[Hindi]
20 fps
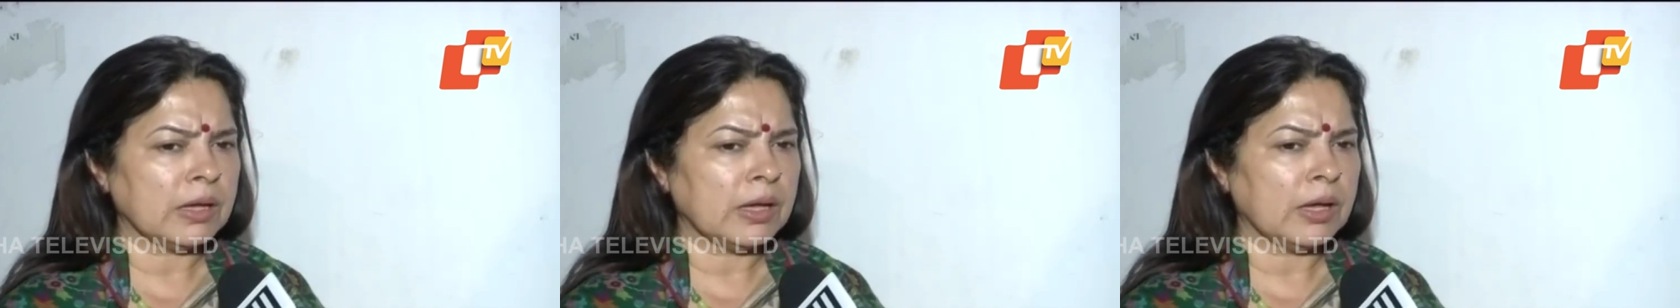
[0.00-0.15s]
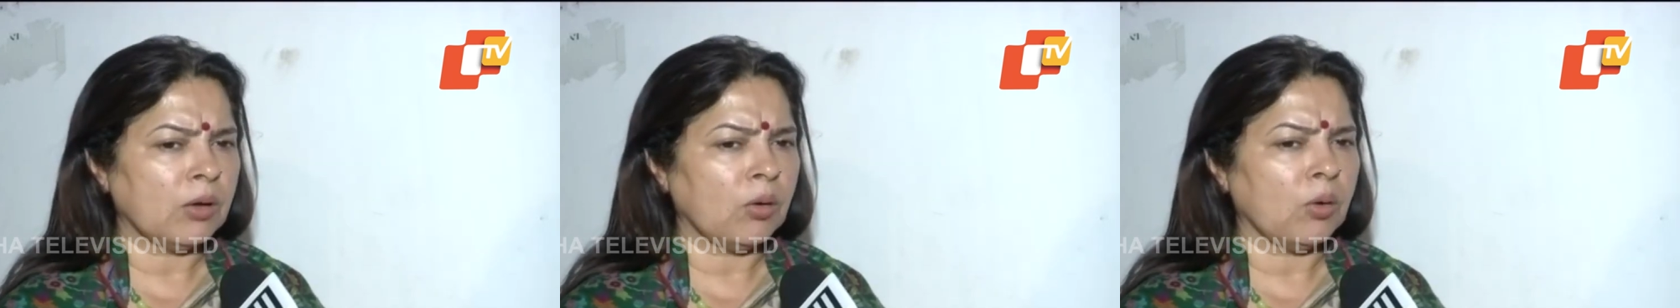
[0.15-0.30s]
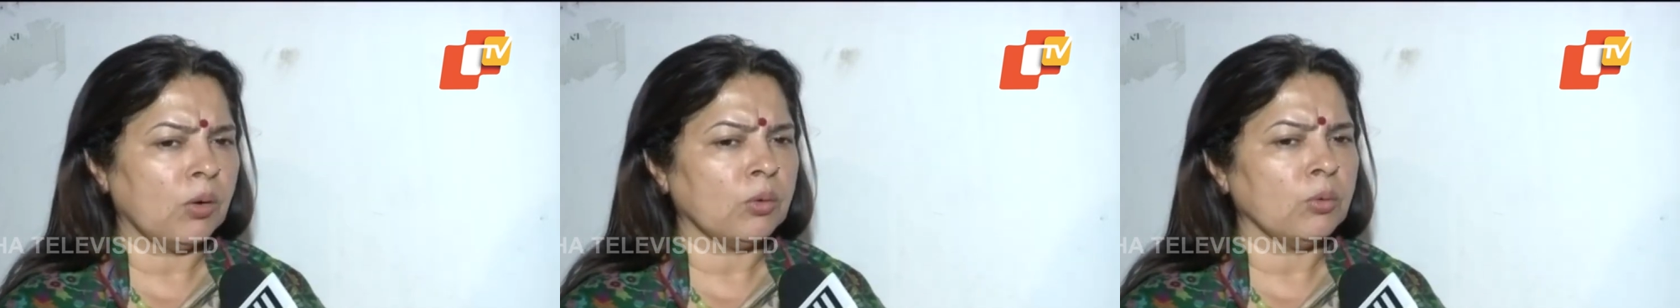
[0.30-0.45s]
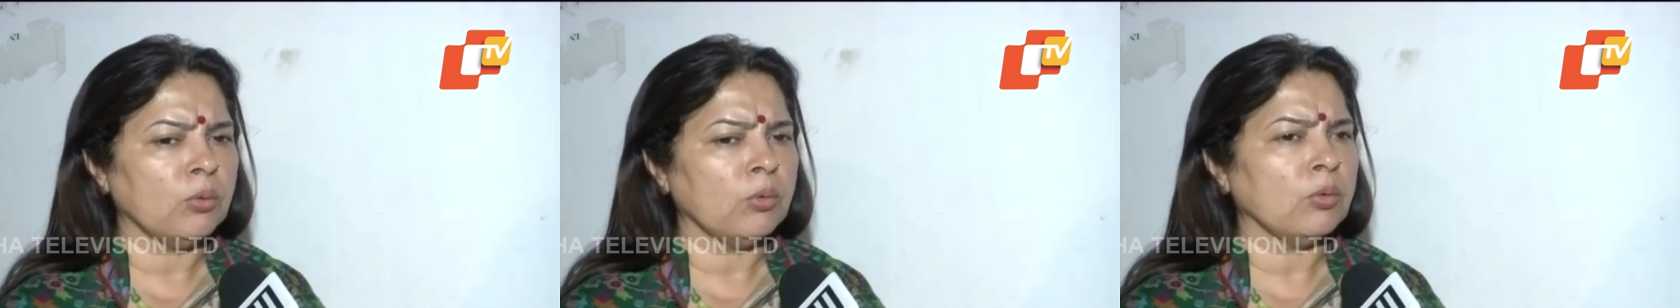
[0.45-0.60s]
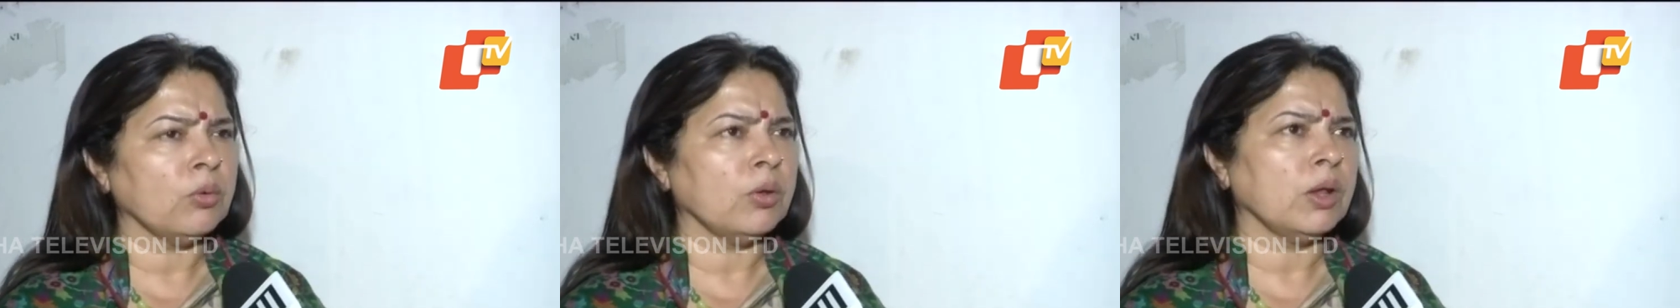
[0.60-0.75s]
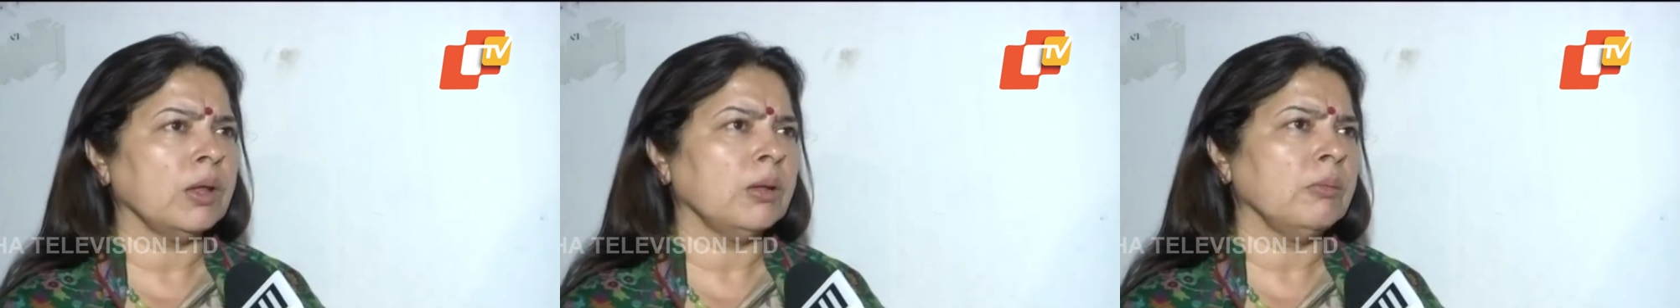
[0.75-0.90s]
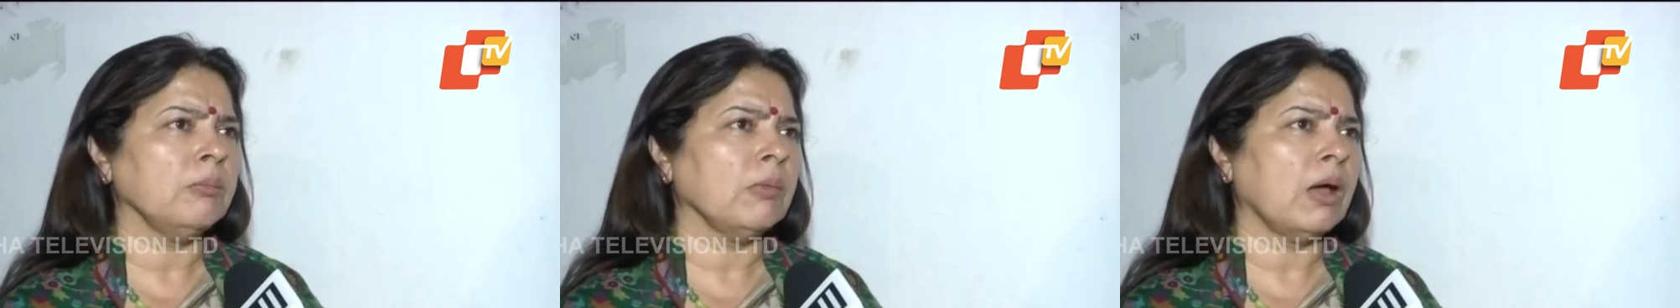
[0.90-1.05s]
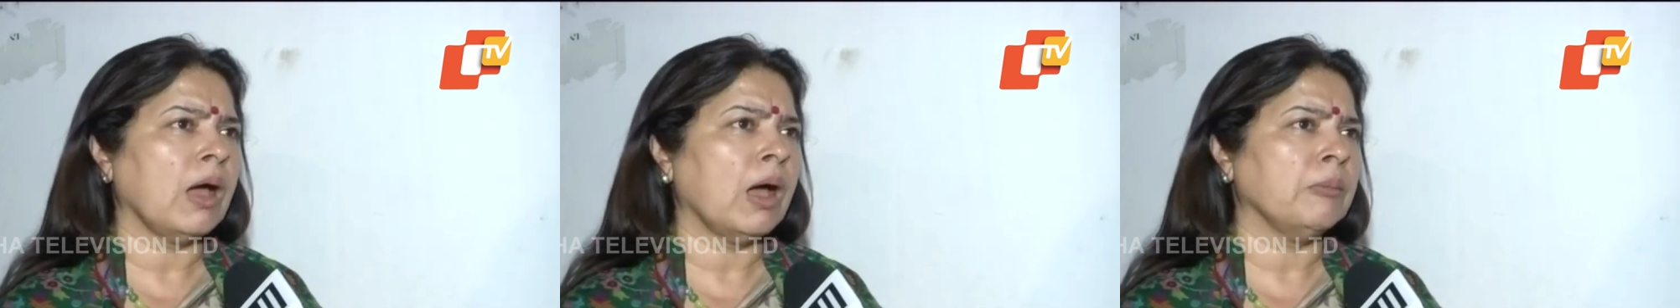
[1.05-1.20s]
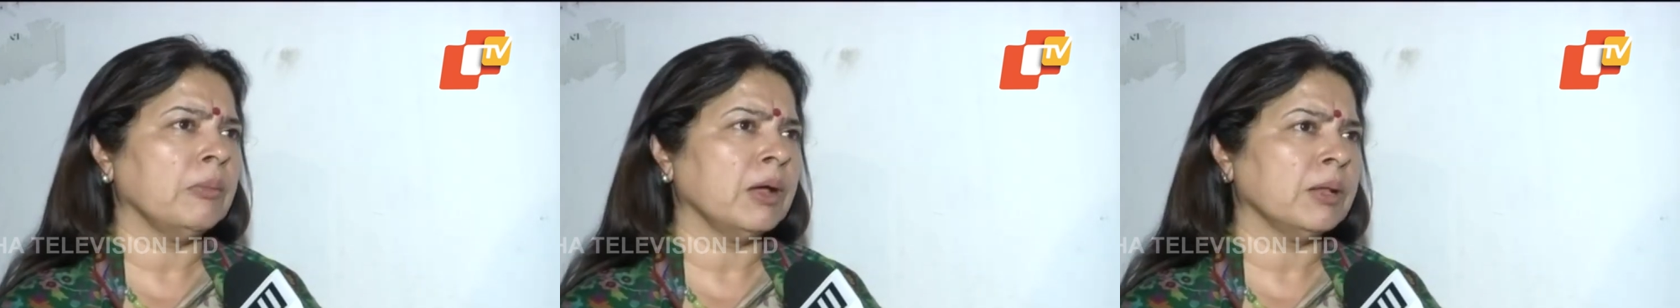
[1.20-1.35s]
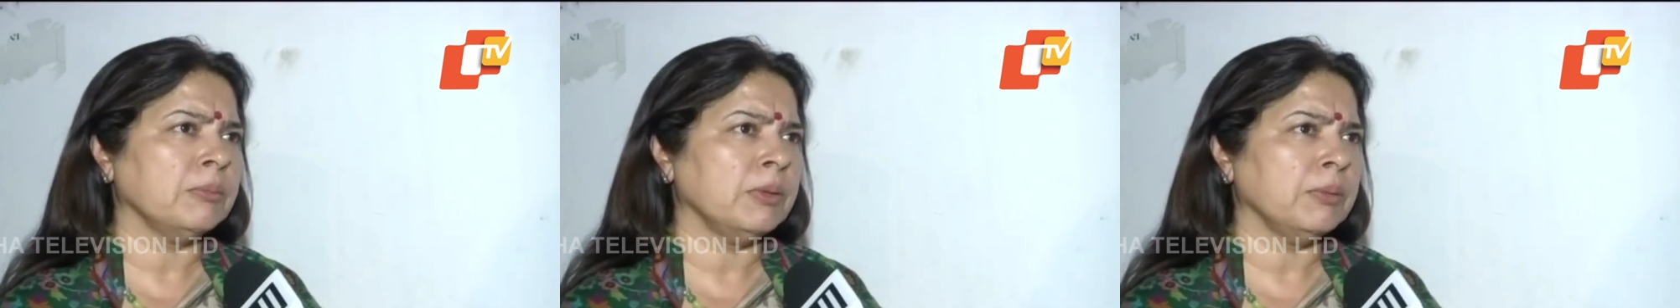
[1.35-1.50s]
हैं और उन्होंने
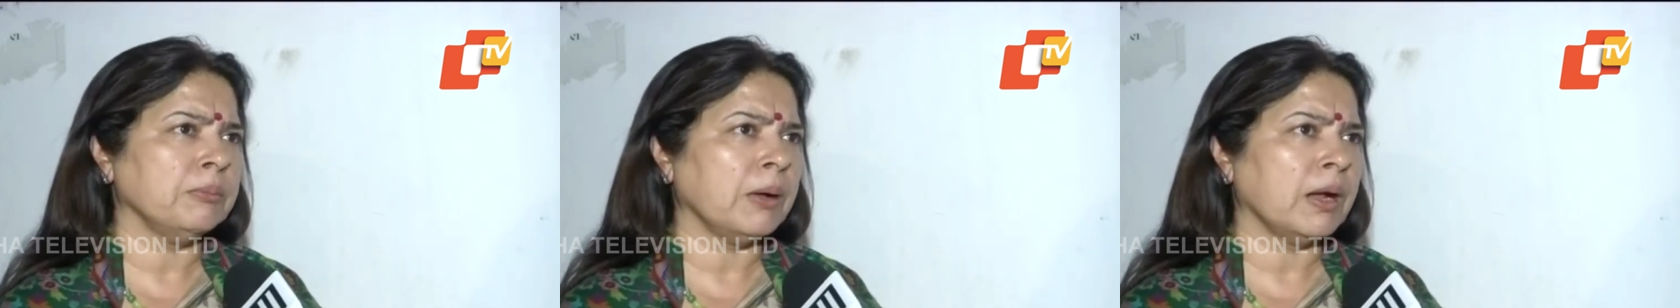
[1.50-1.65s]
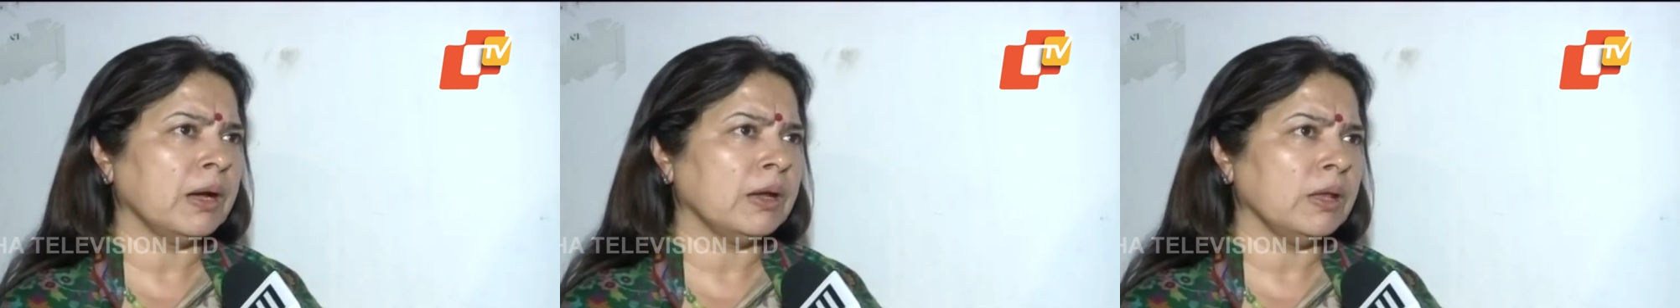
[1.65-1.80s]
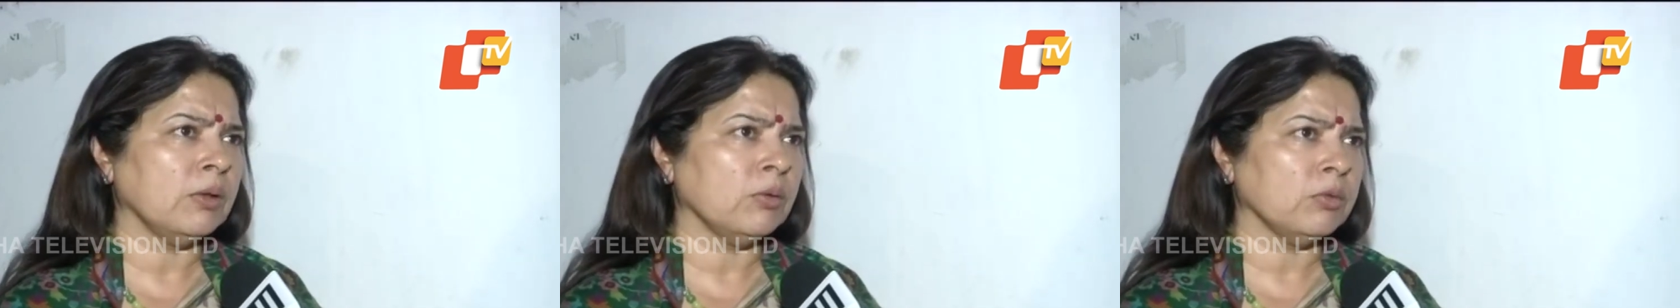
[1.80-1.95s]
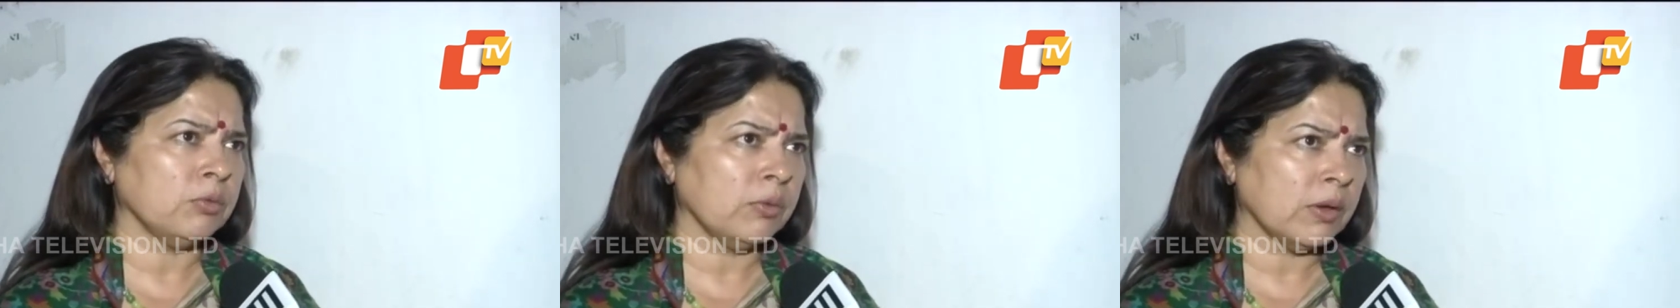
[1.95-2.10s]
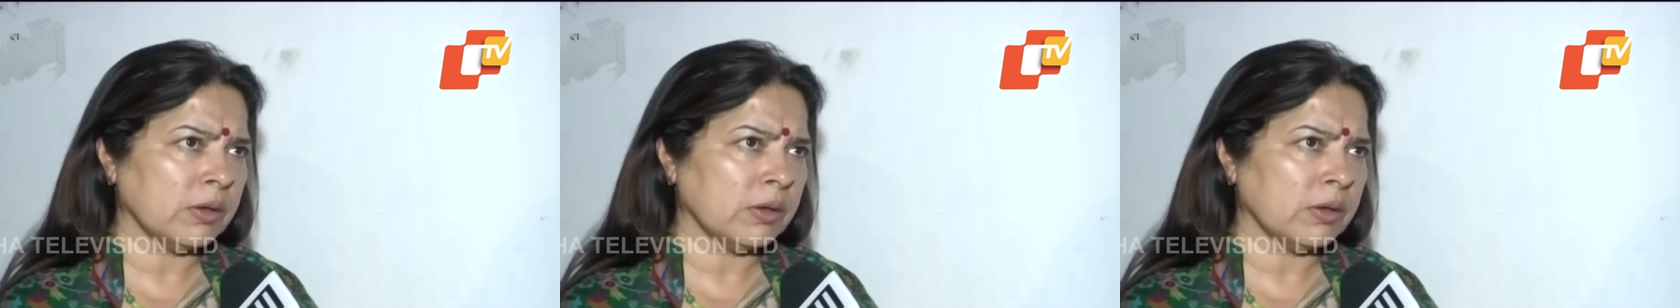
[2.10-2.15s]
आम आदमी पार्टी उस